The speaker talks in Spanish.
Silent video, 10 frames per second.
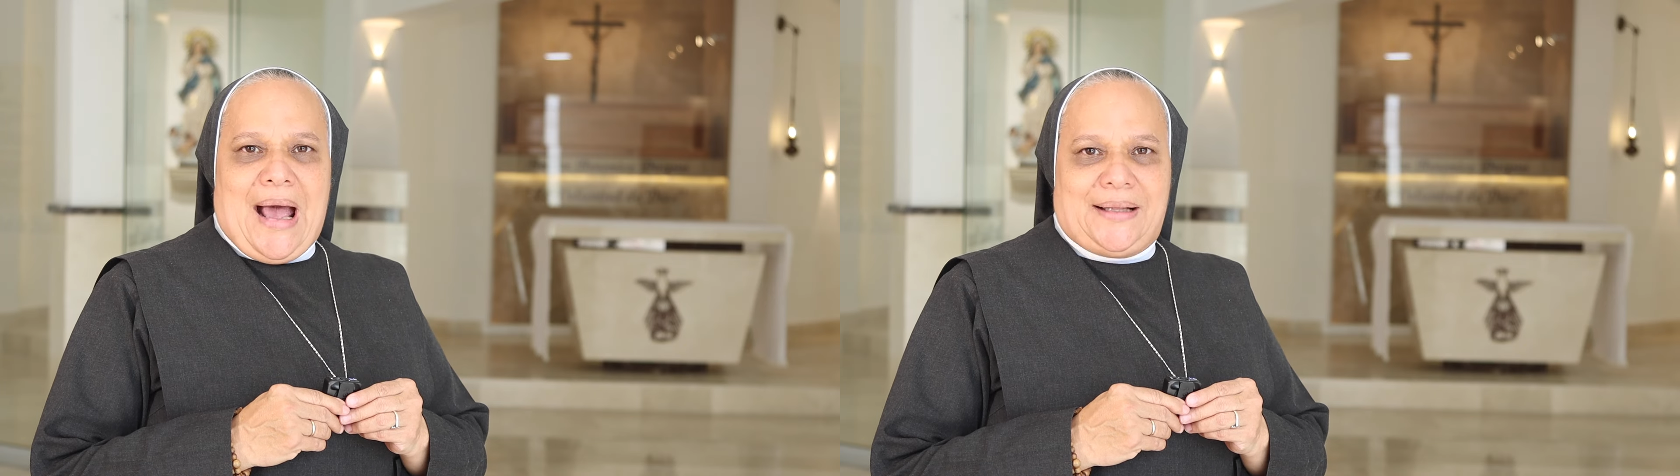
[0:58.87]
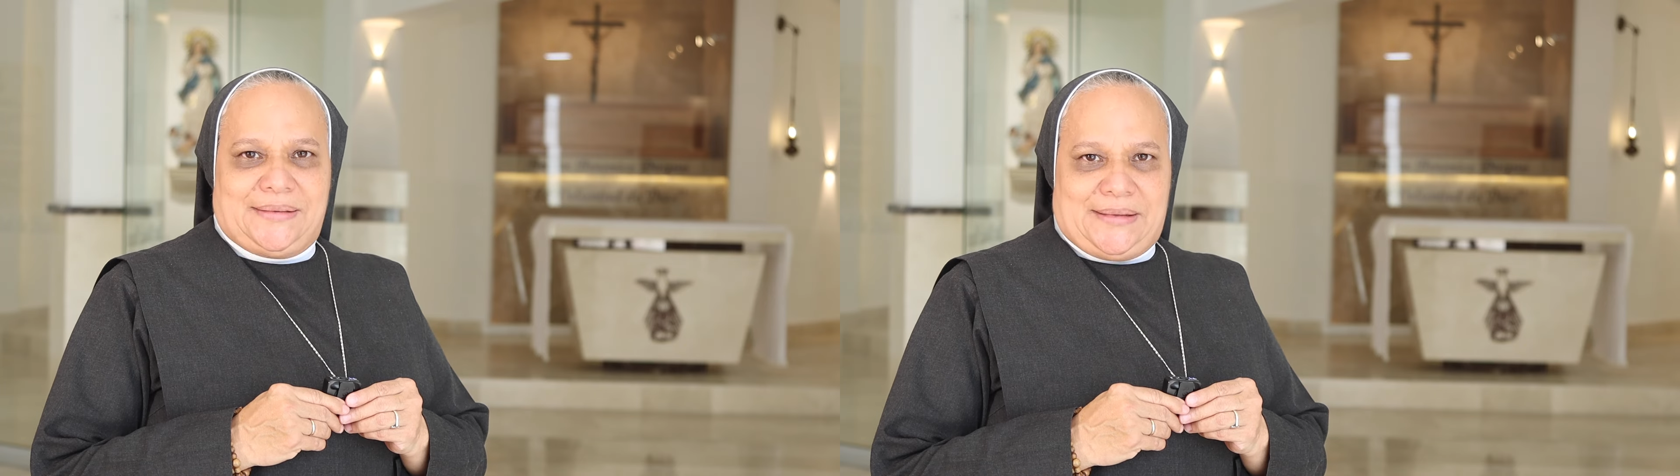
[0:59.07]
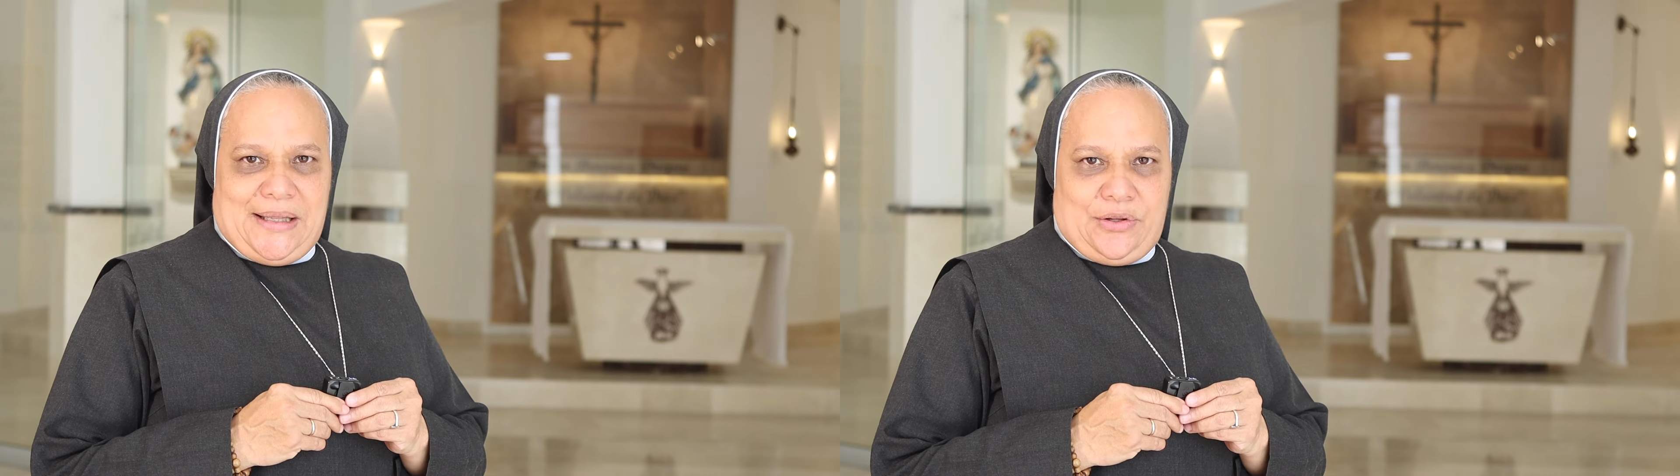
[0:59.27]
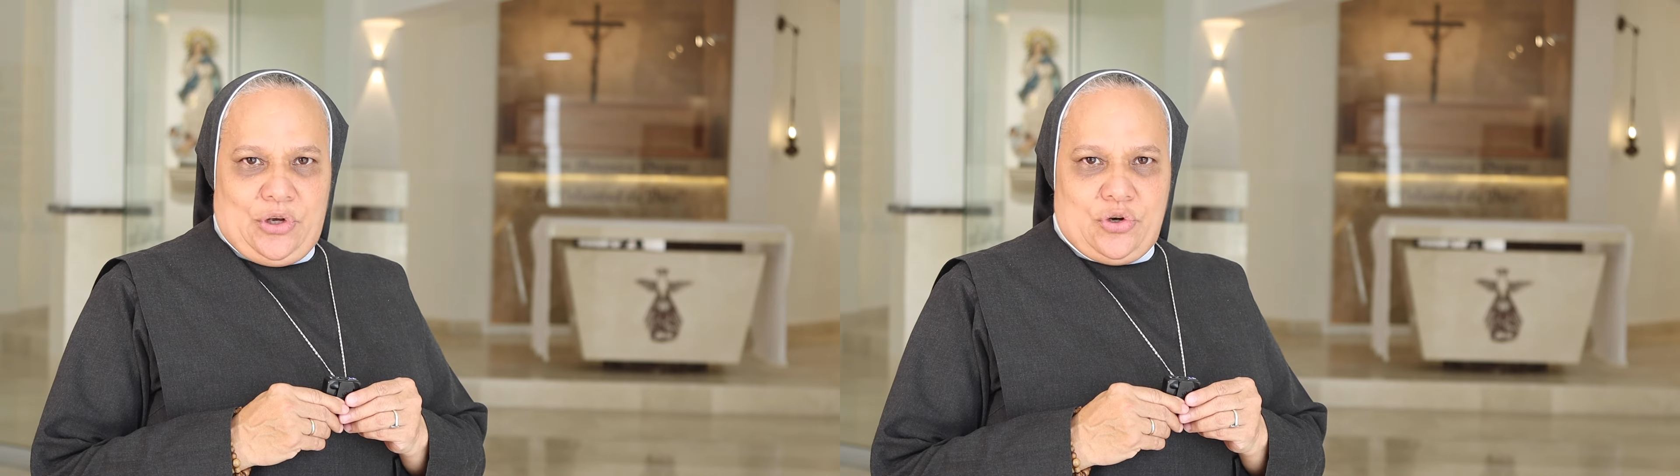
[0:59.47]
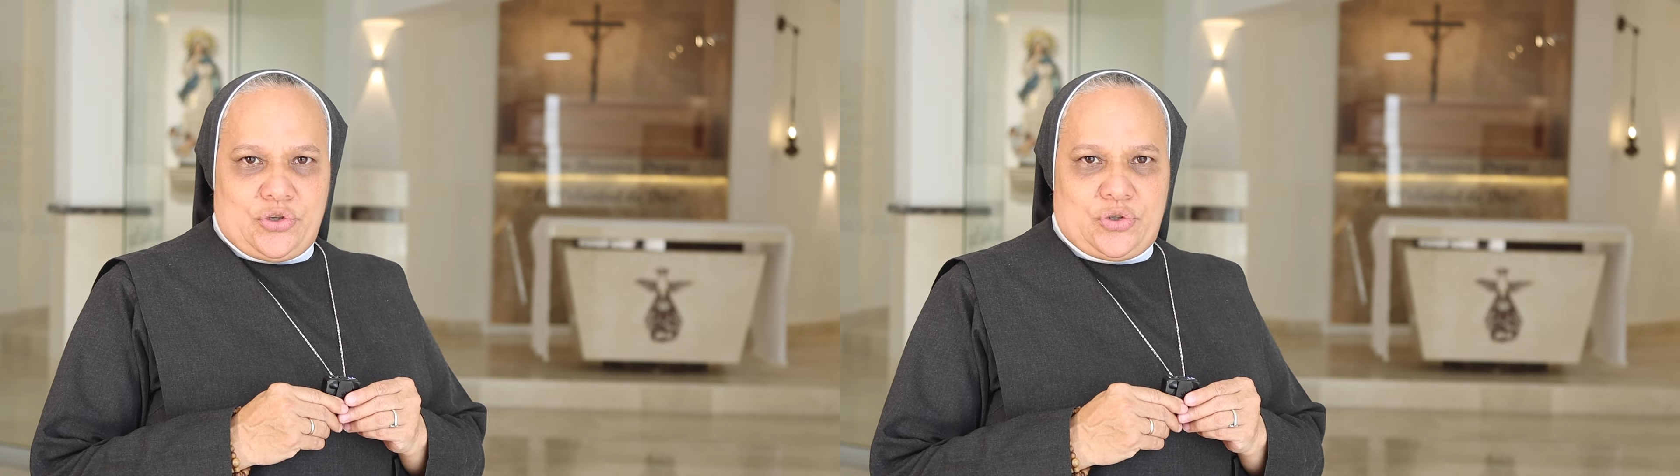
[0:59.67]
ante
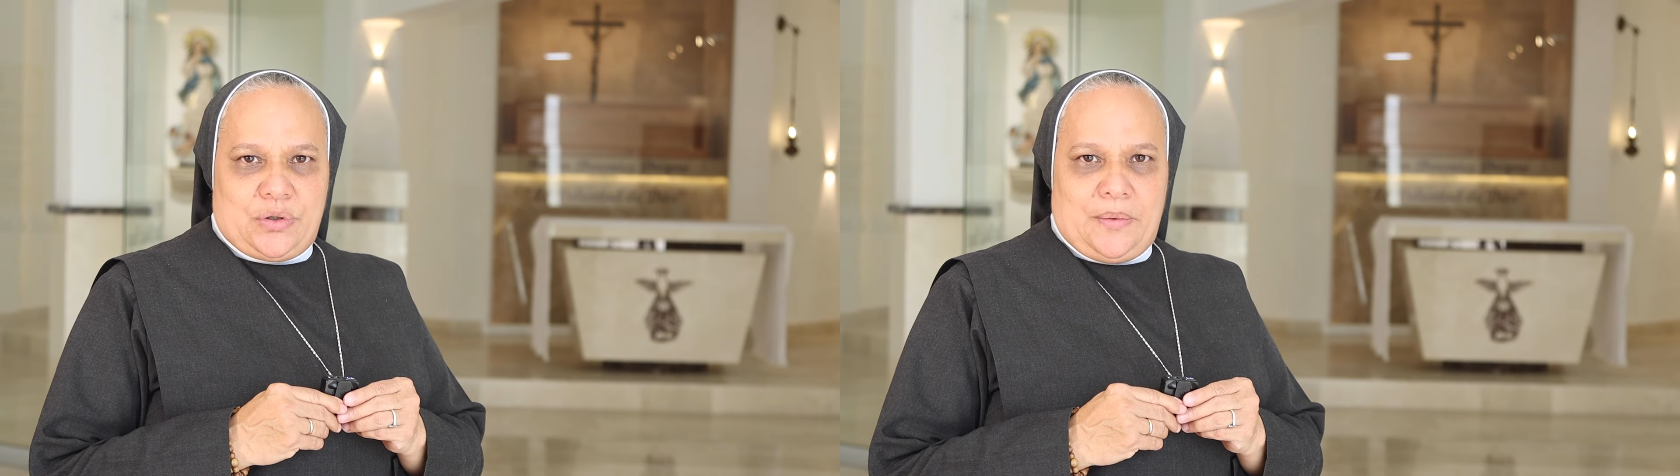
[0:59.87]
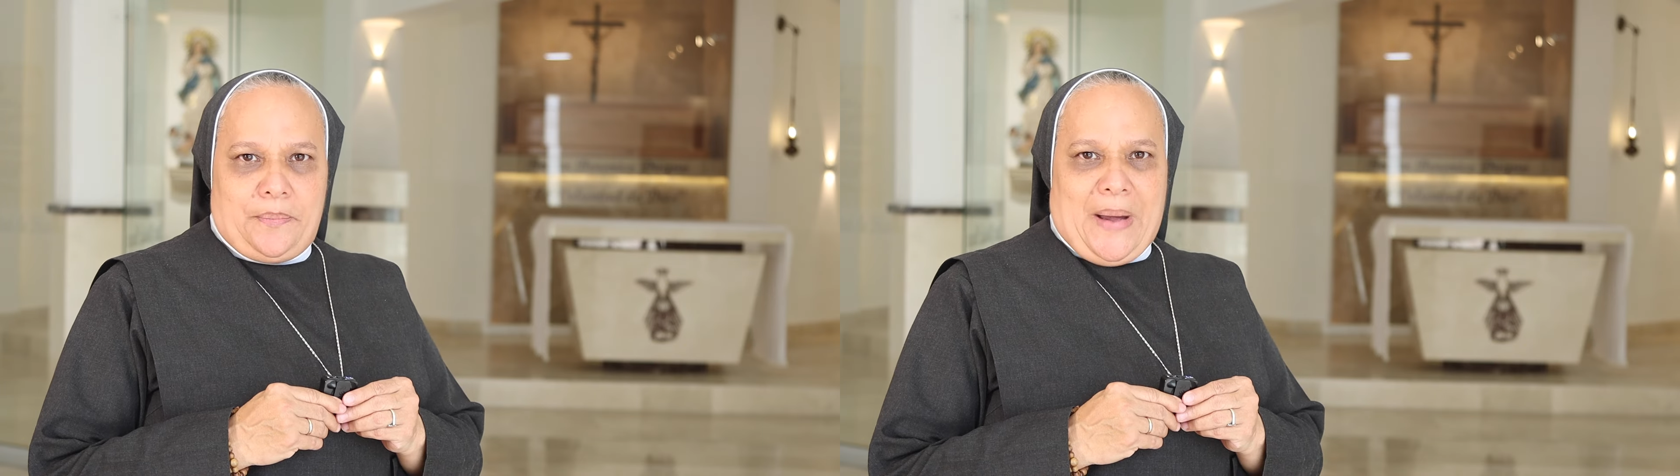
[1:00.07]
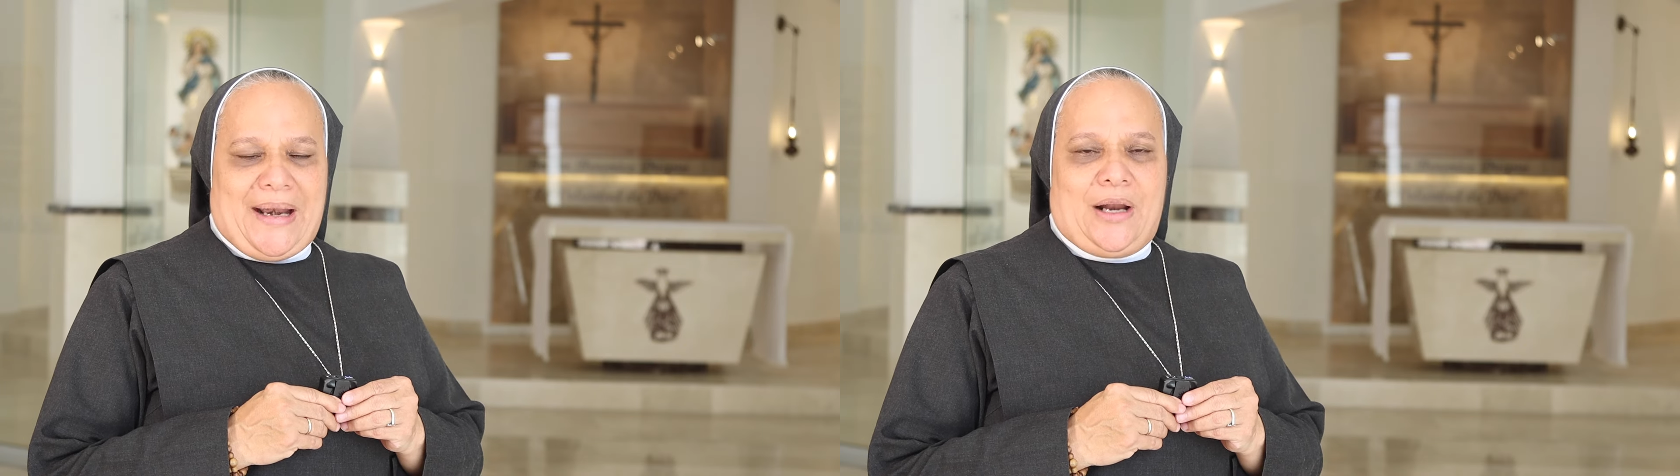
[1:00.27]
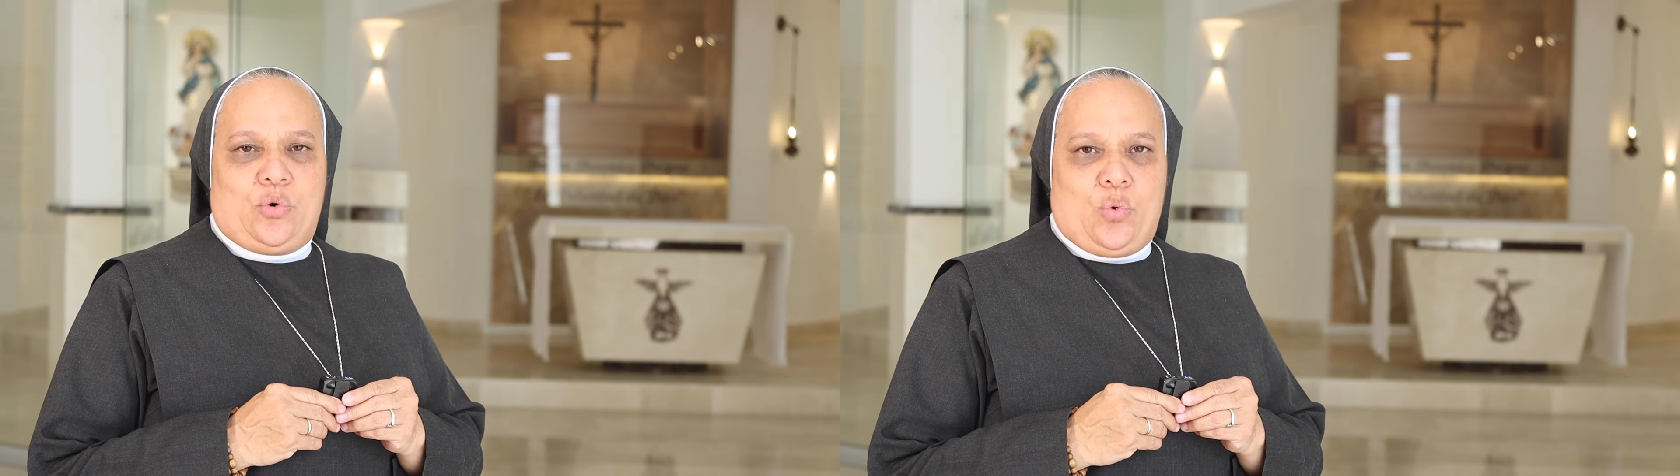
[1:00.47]
Dios para